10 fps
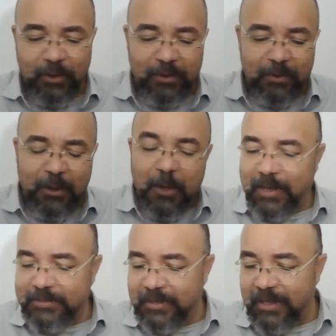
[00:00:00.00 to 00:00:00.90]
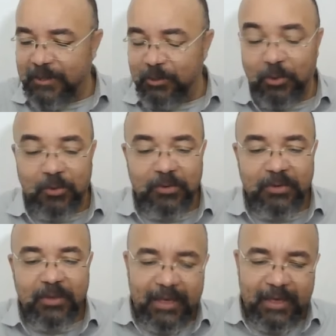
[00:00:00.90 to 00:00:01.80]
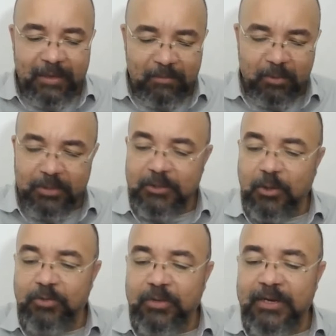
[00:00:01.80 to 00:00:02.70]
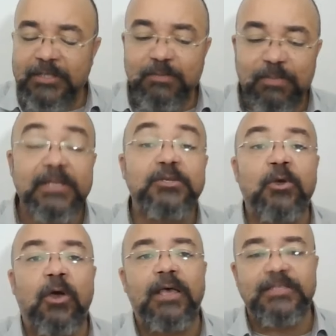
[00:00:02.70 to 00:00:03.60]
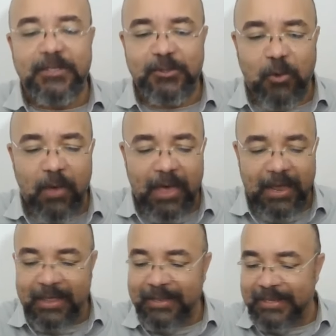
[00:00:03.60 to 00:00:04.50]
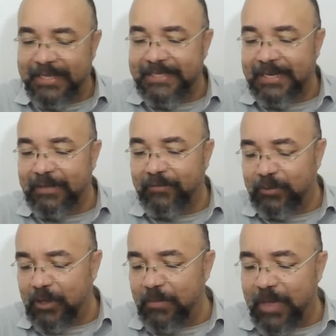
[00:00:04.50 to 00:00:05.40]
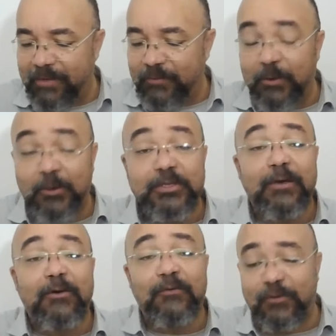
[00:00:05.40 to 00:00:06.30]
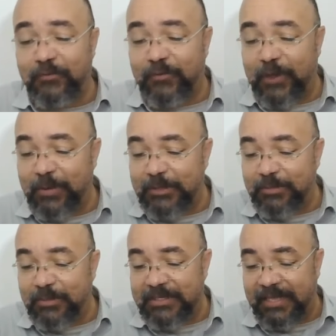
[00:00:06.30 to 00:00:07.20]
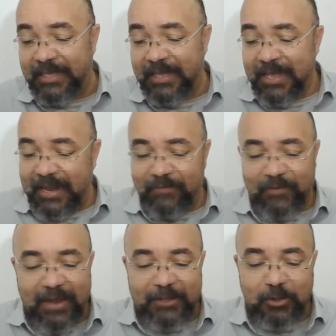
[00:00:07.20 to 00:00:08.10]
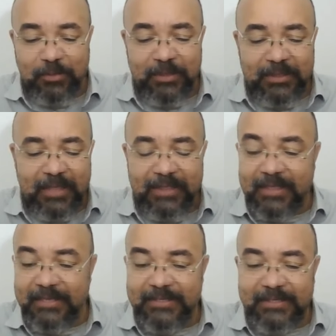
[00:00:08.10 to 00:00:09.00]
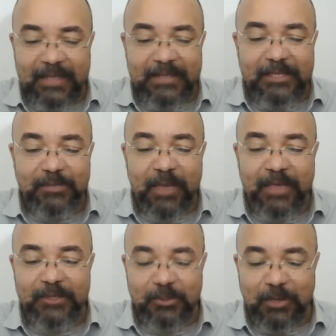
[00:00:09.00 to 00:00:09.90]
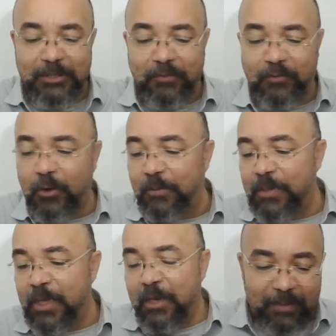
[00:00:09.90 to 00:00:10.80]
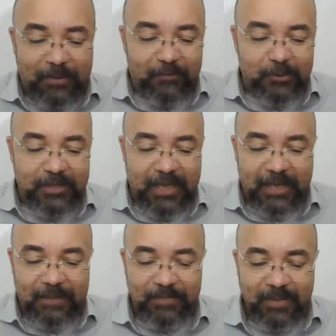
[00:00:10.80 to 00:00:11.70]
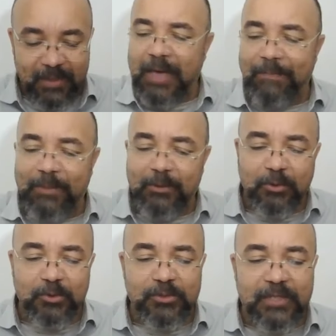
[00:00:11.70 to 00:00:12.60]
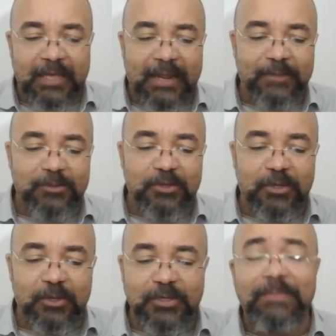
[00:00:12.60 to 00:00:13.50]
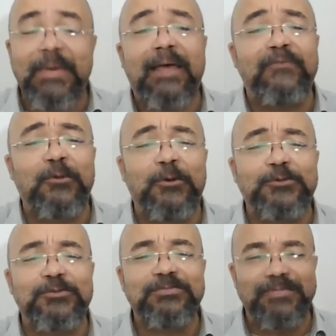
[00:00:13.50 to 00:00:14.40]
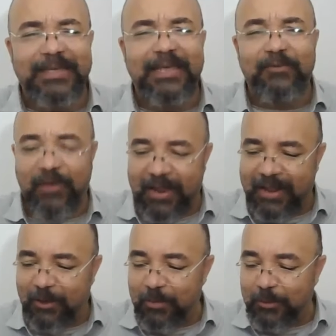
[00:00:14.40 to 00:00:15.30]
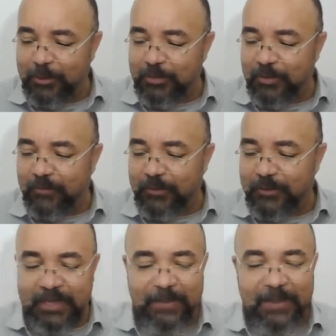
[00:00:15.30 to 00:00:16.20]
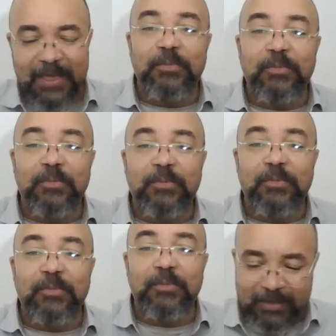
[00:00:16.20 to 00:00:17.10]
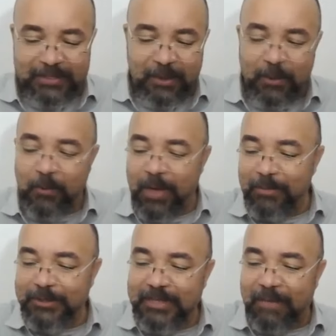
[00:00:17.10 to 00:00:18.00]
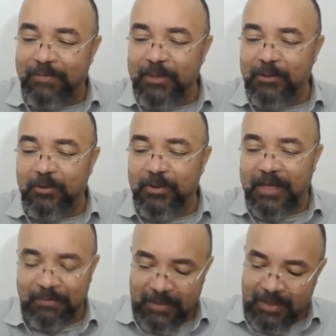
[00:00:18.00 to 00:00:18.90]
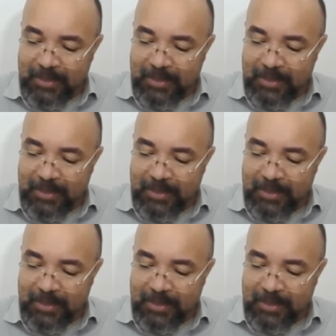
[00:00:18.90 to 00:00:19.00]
fui compartilhando é, muitas doutrinas preciosas com ela nesse livro tão maravilhoso que é a Confissão de Fé do Westminster. E ela fala sobre tantas, tantas bênçãos, mas eu vou, vou ler para você o capítulo dos decretos de Deus é maravilhoso, né? Que ele fala, como eu disse para você, sobre a nossa salvação. Eu amo esse capítulo, né?